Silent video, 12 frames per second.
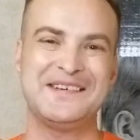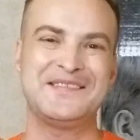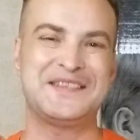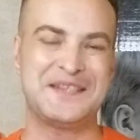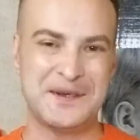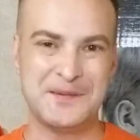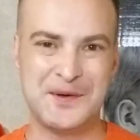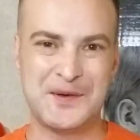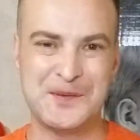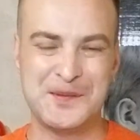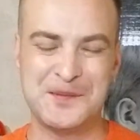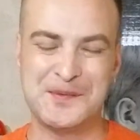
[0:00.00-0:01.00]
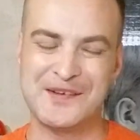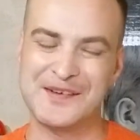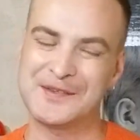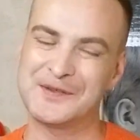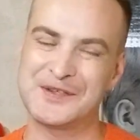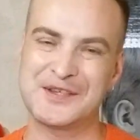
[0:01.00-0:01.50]
Всем огромный
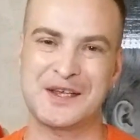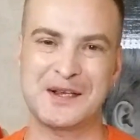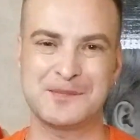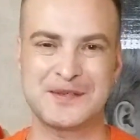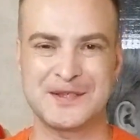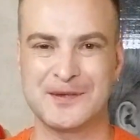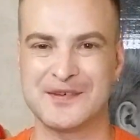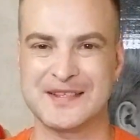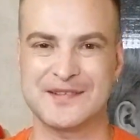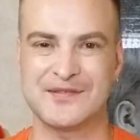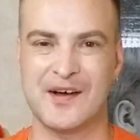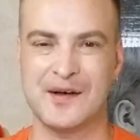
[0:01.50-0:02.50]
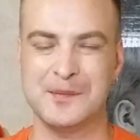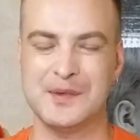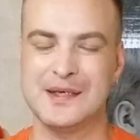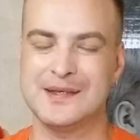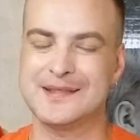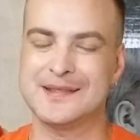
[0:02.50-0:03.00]
привет! Очень рад быть снова с
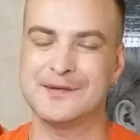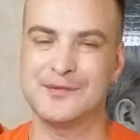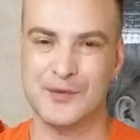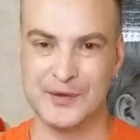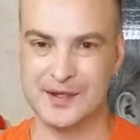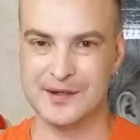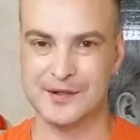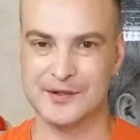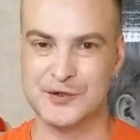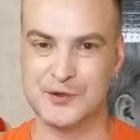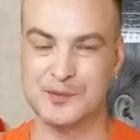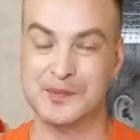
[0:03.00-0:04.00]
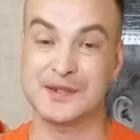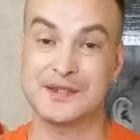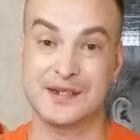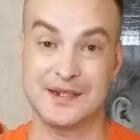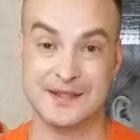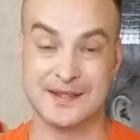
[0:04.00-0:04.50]
вами и сегодня хочу
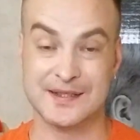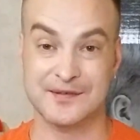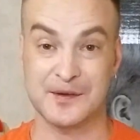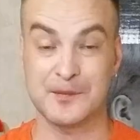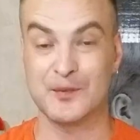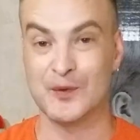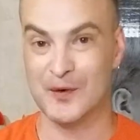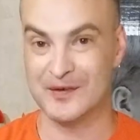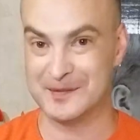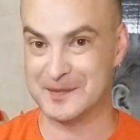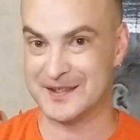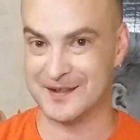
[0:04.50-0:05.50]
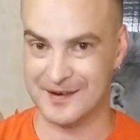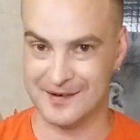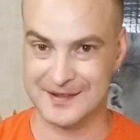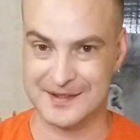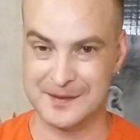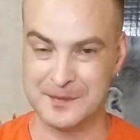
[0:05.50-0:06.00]
поделиться своим новым
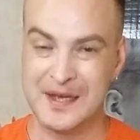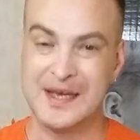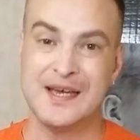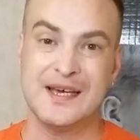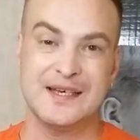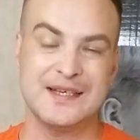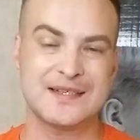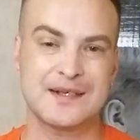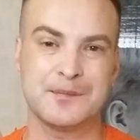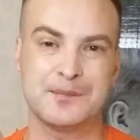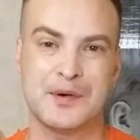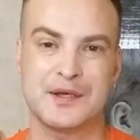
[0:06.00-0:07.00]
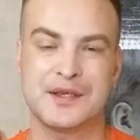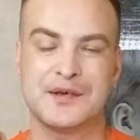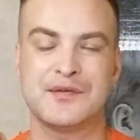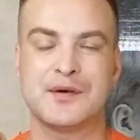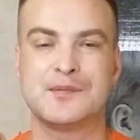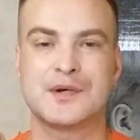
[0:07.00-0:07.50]
заказом из
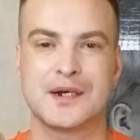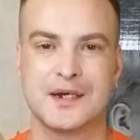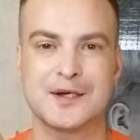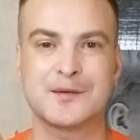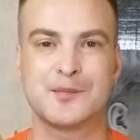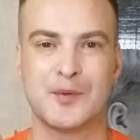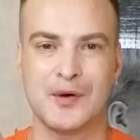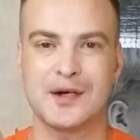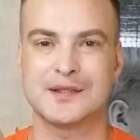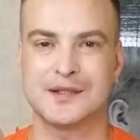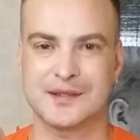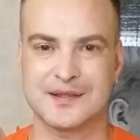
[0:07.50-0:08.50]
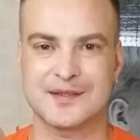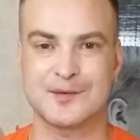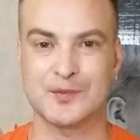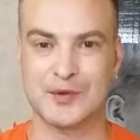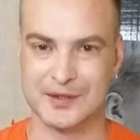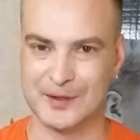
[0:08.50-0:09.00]
компании Faberlic по
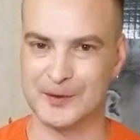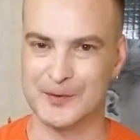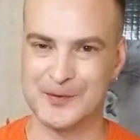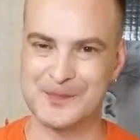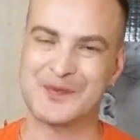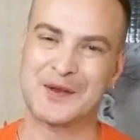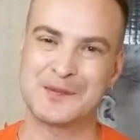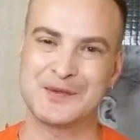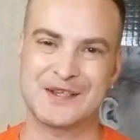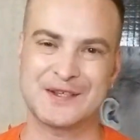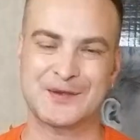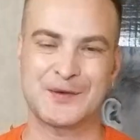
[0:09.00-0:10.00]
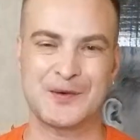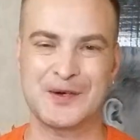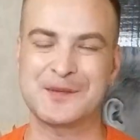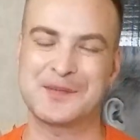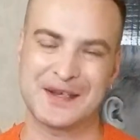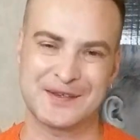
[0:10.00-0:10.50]
11 каталогу. Кому интересный
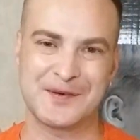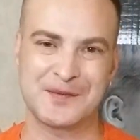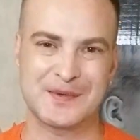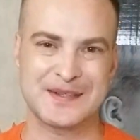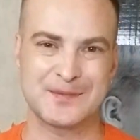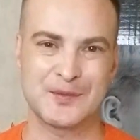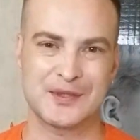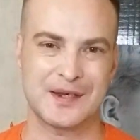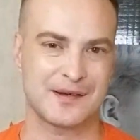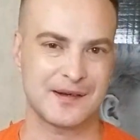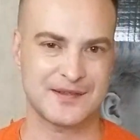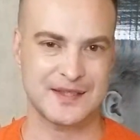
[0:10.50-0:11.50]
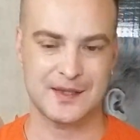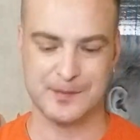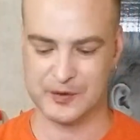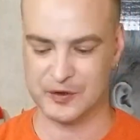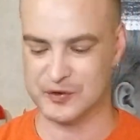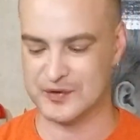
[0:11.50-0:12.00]
ролик, приятного просмотра и как всегда
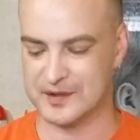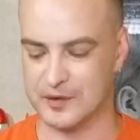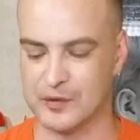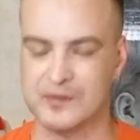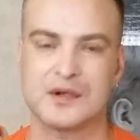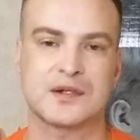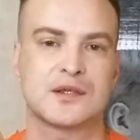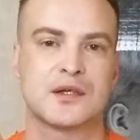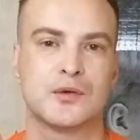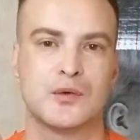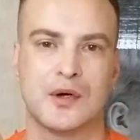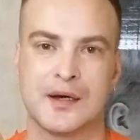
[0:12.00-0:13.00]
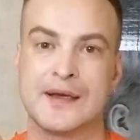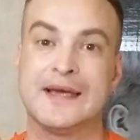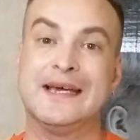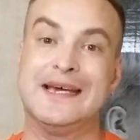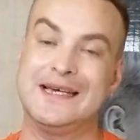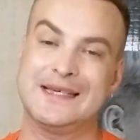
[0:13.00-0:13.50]
покажу с какого каталога.
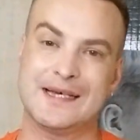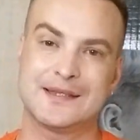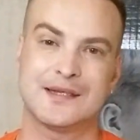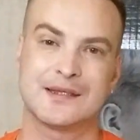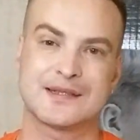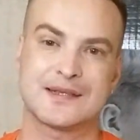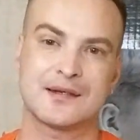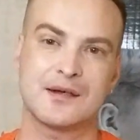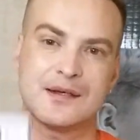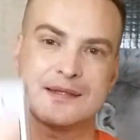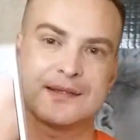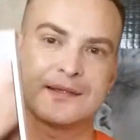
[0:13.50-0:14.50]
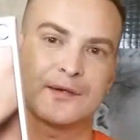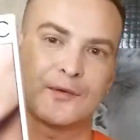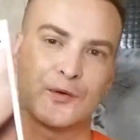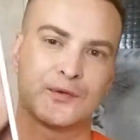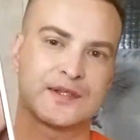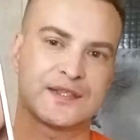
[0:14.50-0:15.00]
Я делал заказ,
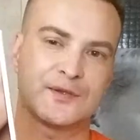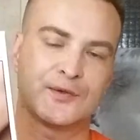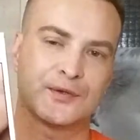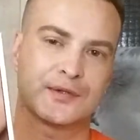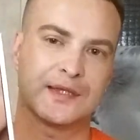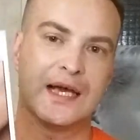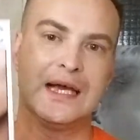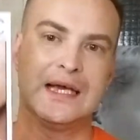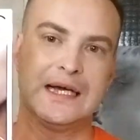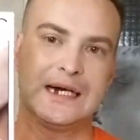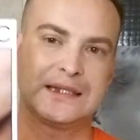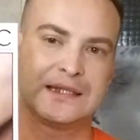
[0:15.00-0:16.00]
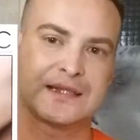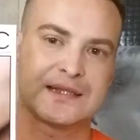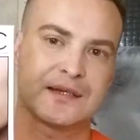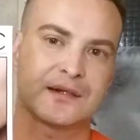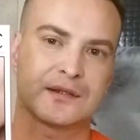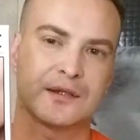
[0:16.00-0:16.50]
такой у нас идет
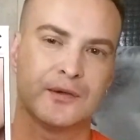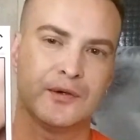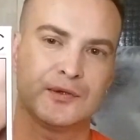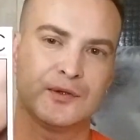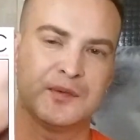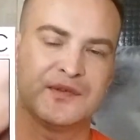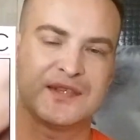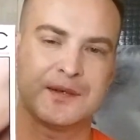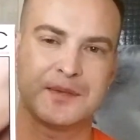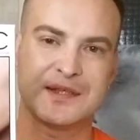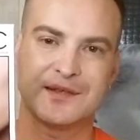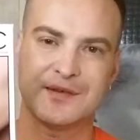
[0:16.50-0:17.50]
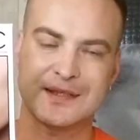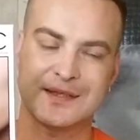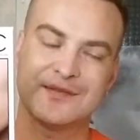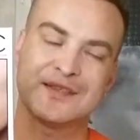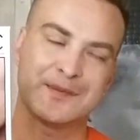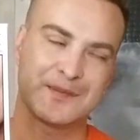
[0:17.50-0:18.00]
11 каталог, думаю всем
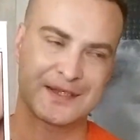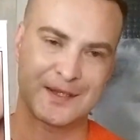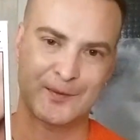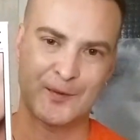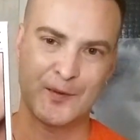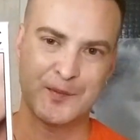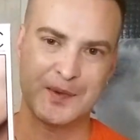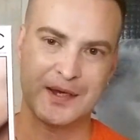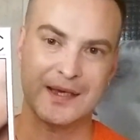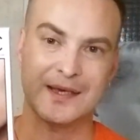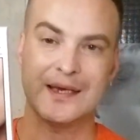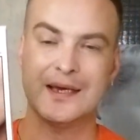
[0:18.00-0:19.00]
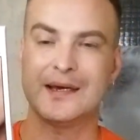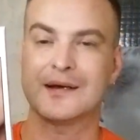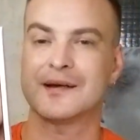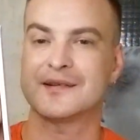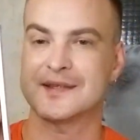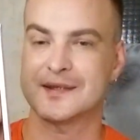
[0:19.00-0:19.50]
известный, всем знакомый и
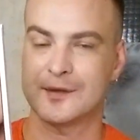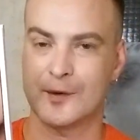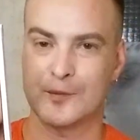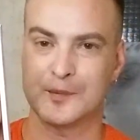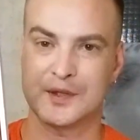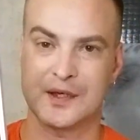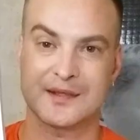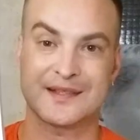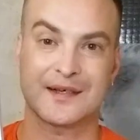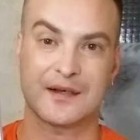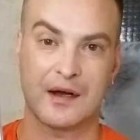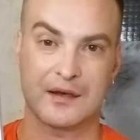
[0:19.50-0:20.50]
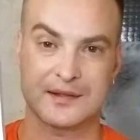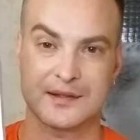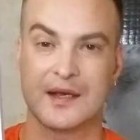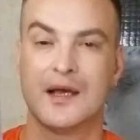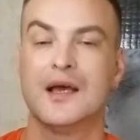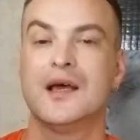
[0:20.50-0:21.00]
как всегда у меня
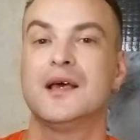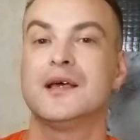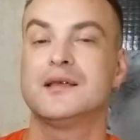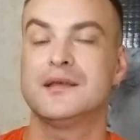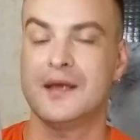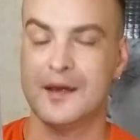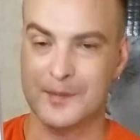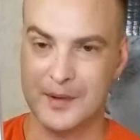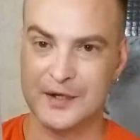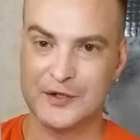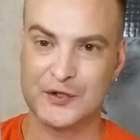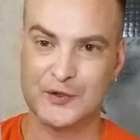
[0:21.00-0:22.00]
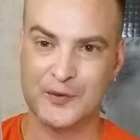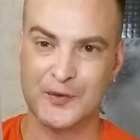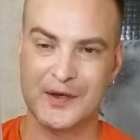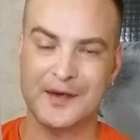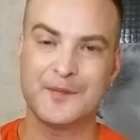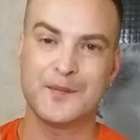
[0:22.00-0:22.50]
заказ
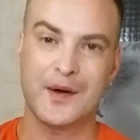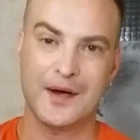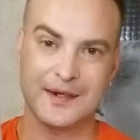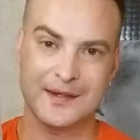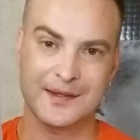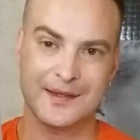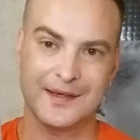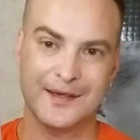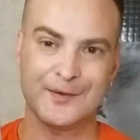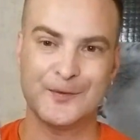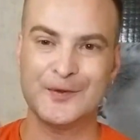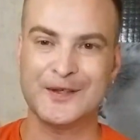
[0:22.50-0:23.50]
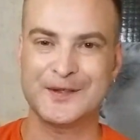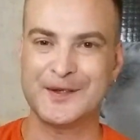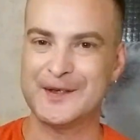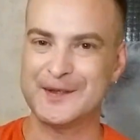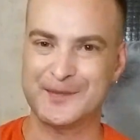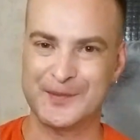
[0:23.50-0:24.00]
небольшой, маленький, но,
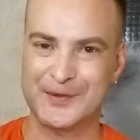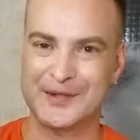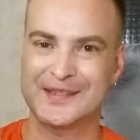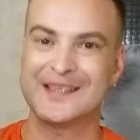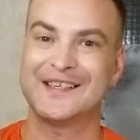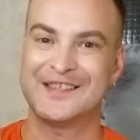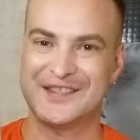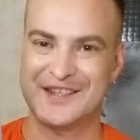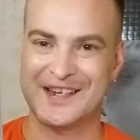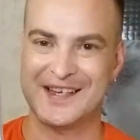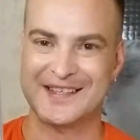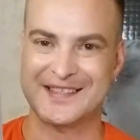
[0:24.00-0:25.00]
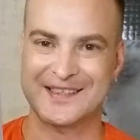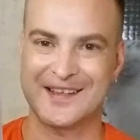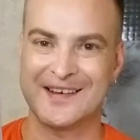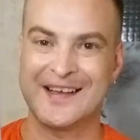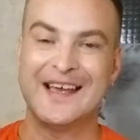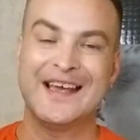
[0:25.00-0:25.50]
надеюсь, будет
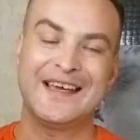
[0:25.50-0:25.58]
интересно.